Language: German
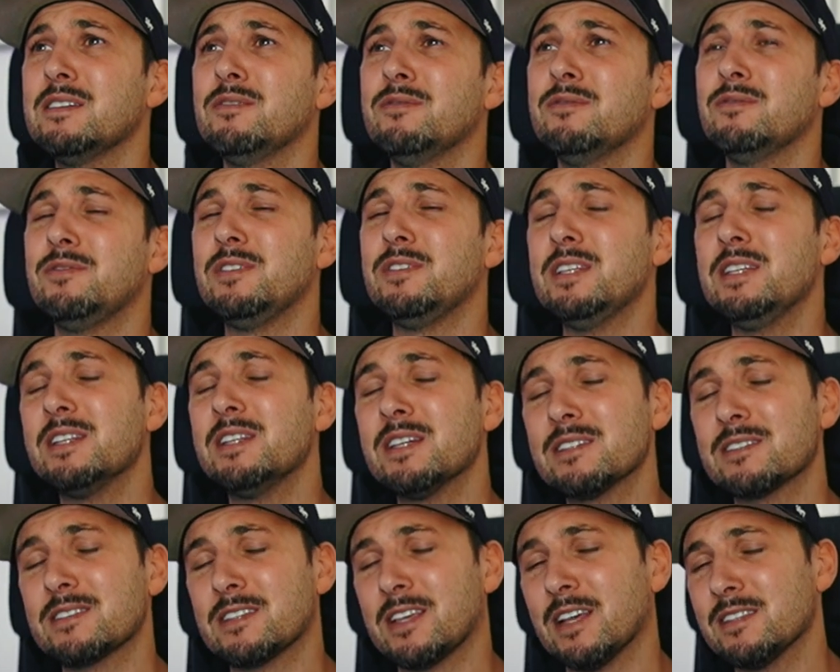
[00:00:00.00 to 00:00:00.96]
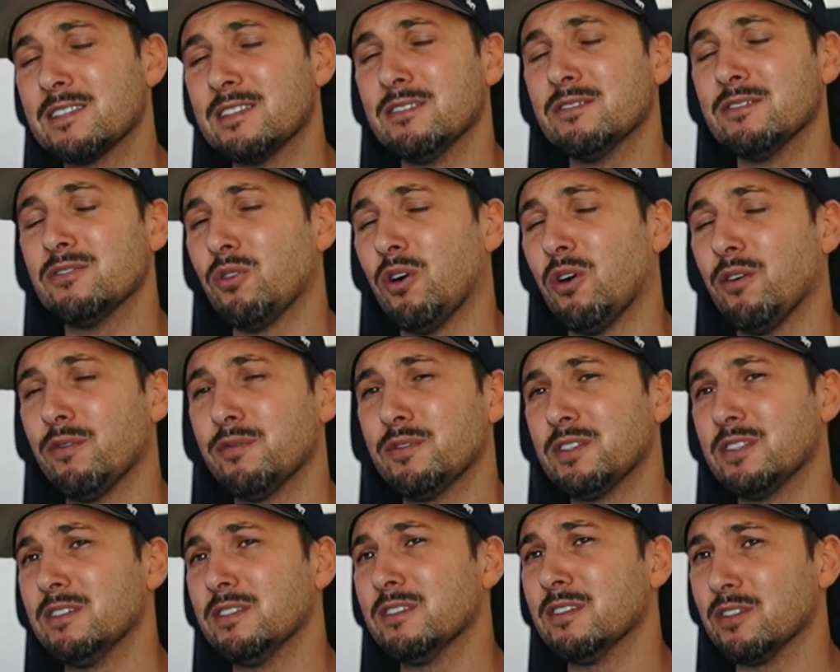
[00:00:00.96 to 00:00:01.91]
wie das Ganze so auf
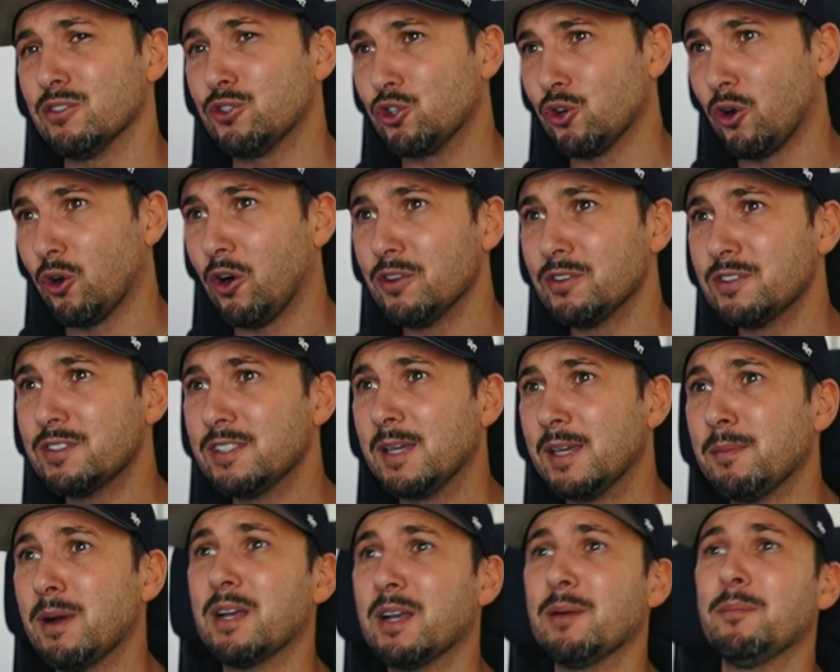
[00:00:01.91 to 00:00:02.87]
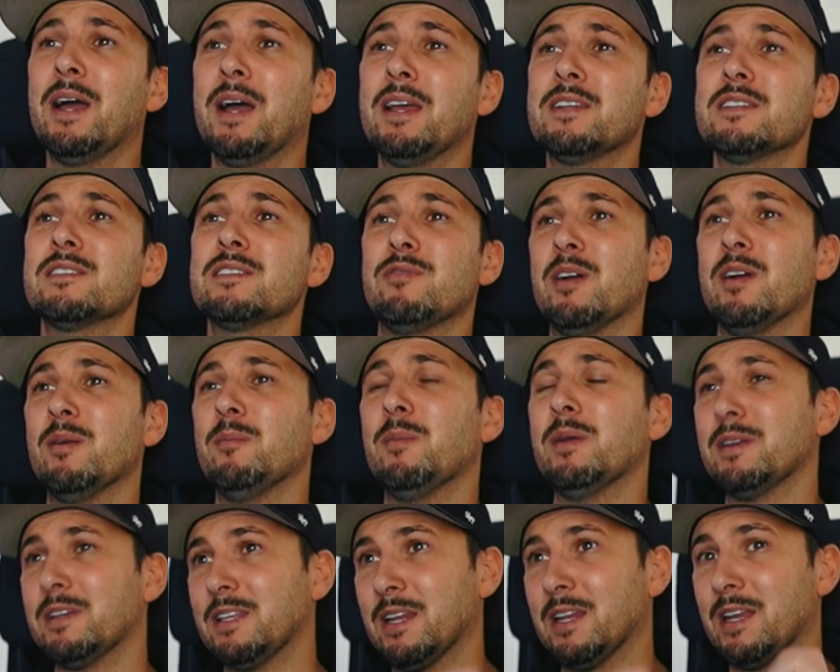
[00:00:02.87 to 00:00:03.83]
diese Jordan-Thema gemeint ist, weil
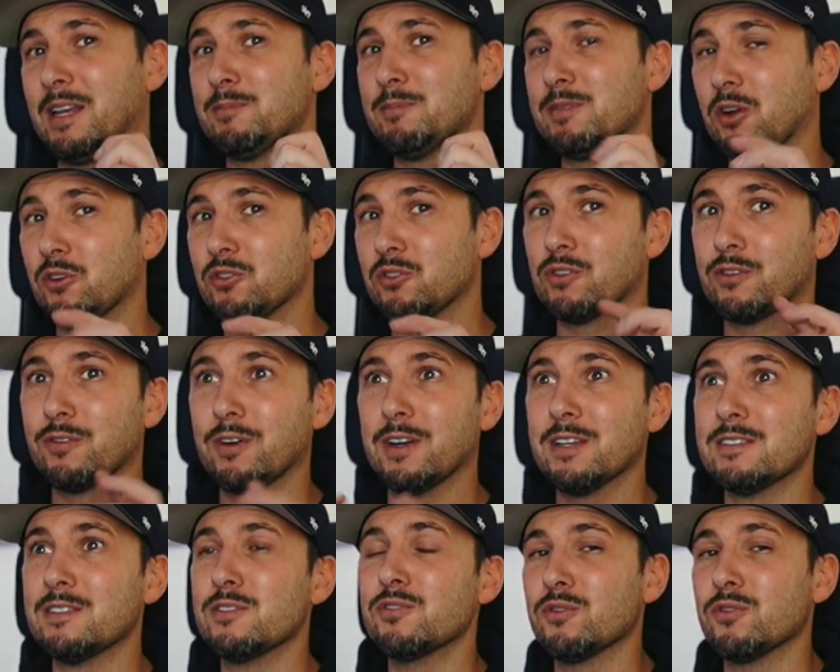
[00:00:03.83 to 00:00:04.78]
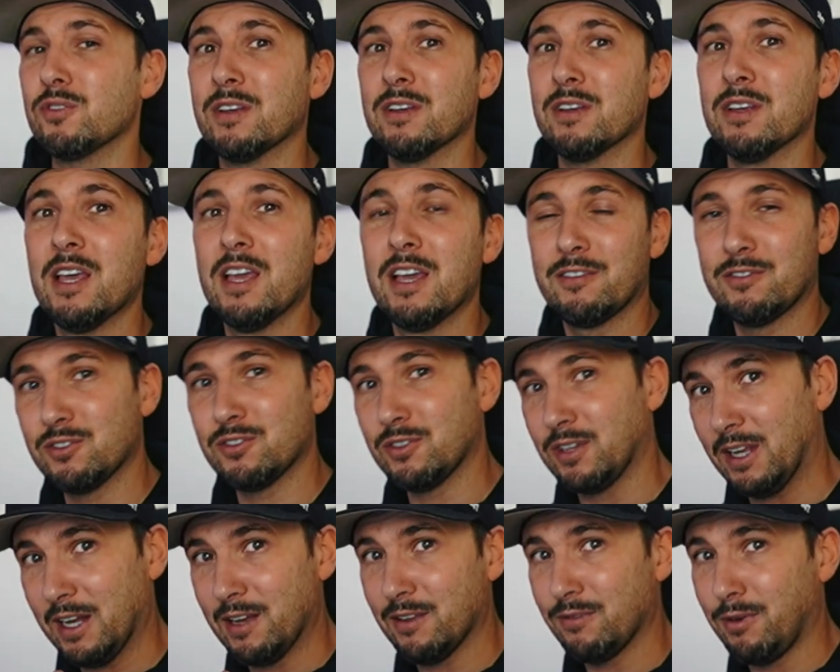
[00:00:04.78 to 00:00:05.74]
man, da gibt es auch so quasi so, eine, so ein
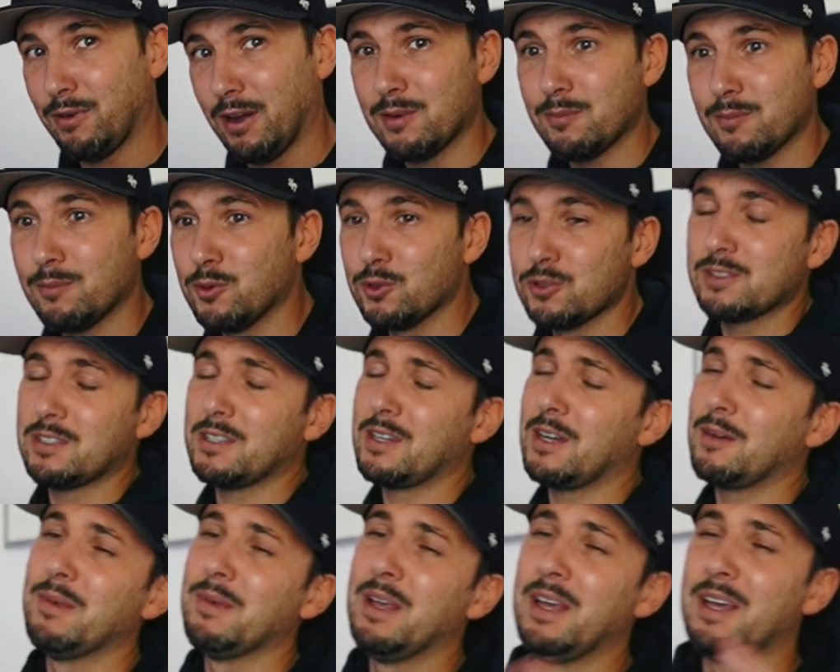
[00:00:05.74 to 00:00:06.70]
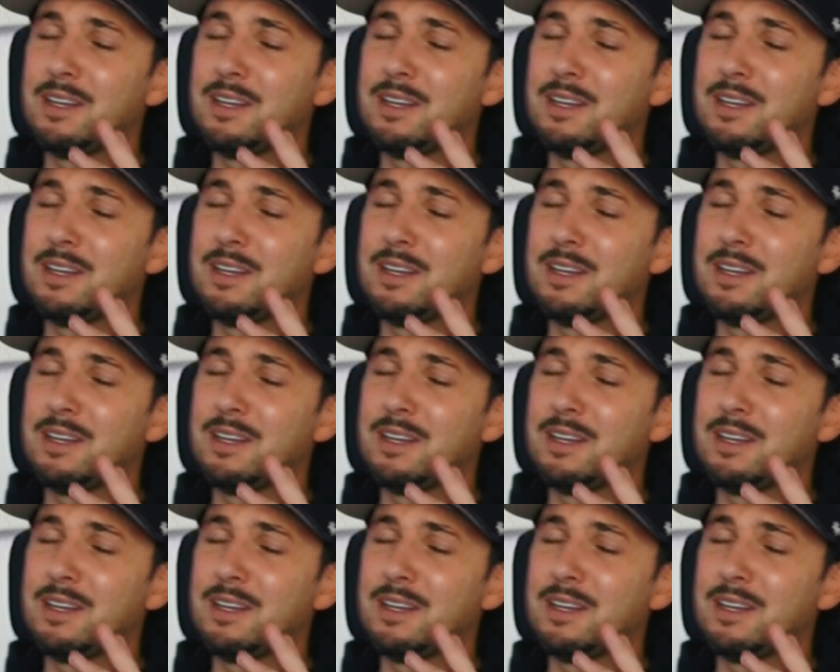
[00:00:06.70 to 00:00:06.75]
Elefantenmuster.